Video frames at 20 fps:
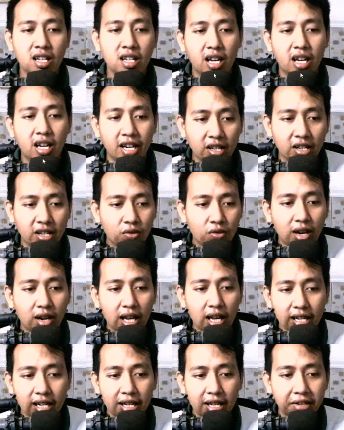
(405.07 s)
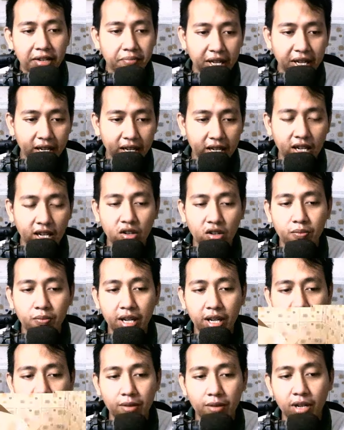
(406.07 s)
Nah, ini untuk kalian yang pengen kalau
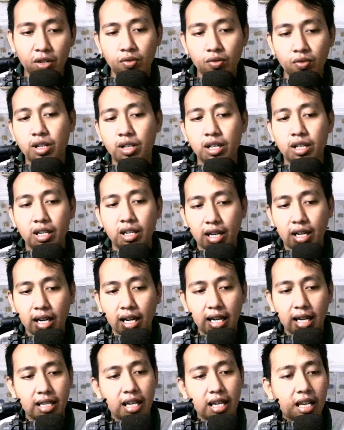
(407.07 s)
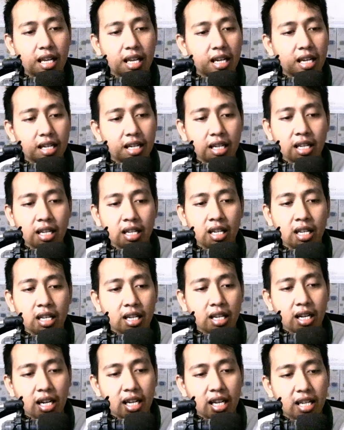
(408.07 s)
pengen masuk di kelas saya ini
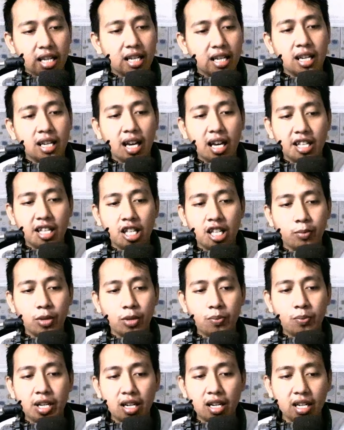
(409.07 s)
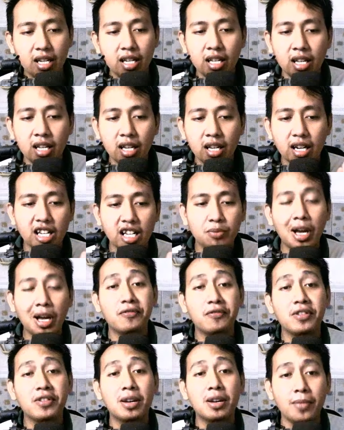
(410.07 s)
klik saja http bit.ly kelas
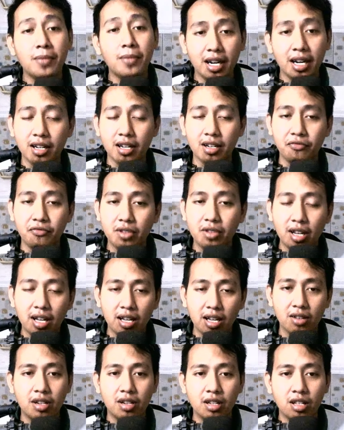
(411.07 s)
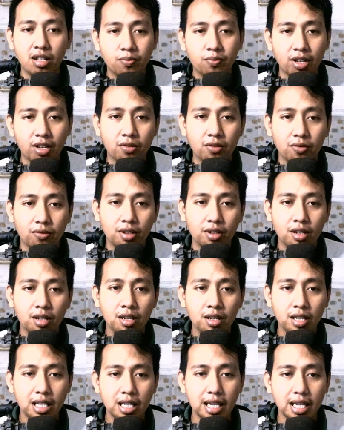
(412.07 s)
Pak Firman. Dah kodenya seperti itu.
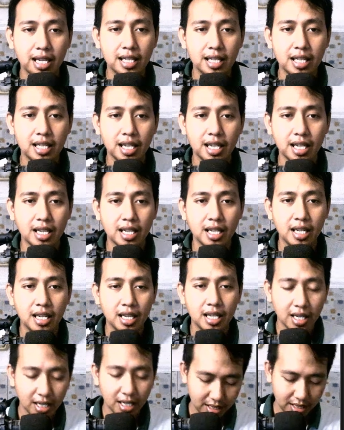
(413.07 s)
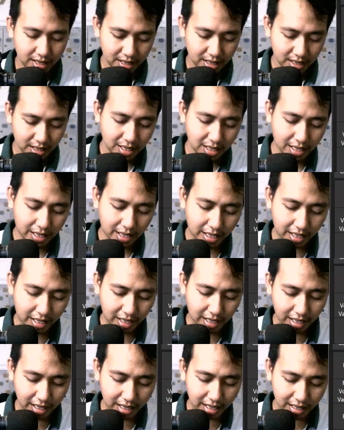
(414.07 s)
Kita akan cek. Nah, ini
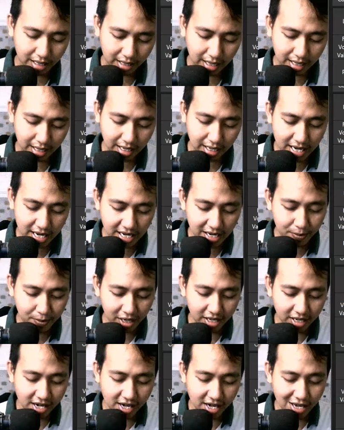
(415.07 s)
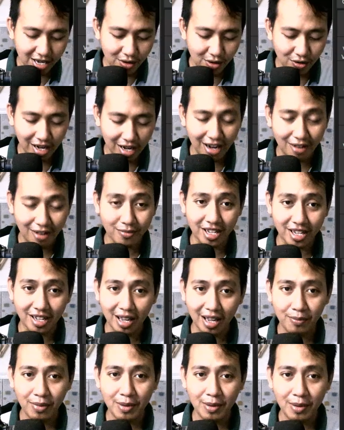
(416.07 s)
Katanya di pasar nego rame.
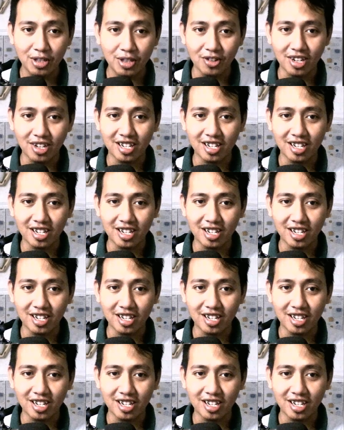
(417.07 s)
Apa betul?